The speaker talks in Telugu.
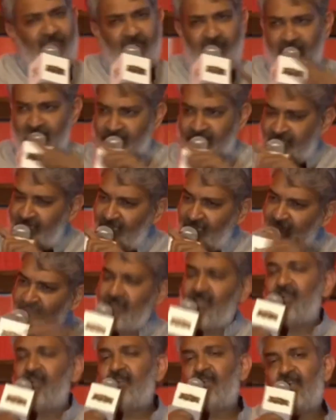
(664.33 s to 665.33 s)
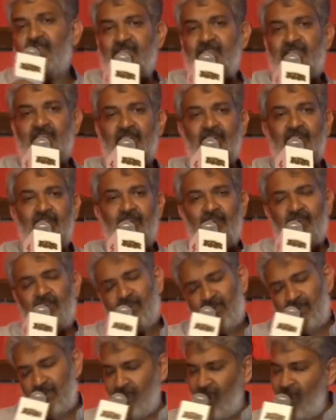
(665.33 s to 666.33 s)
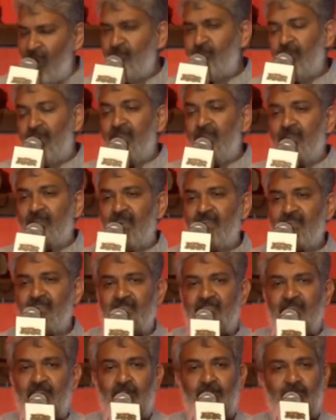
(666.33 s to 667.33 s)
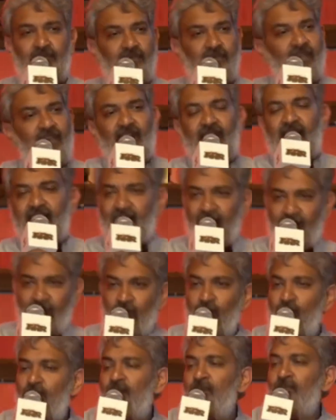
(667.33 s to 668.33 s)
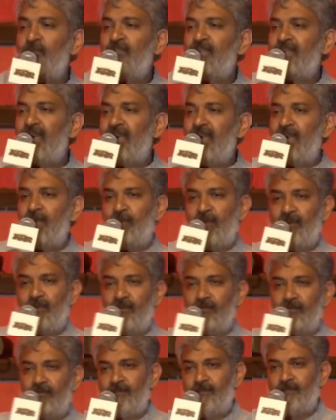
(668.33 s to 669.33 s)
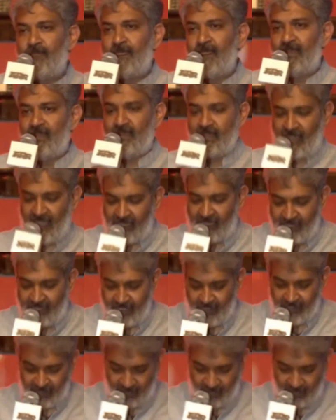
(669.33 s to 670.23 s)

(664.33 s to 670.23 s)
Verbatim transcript: ఇండస్ట్రీ అంతా ట్రై చేసింది నాకు నేను ట్రై చేశాను ఎవరు కూడా వెళ్ళలేకపోయాం కానీ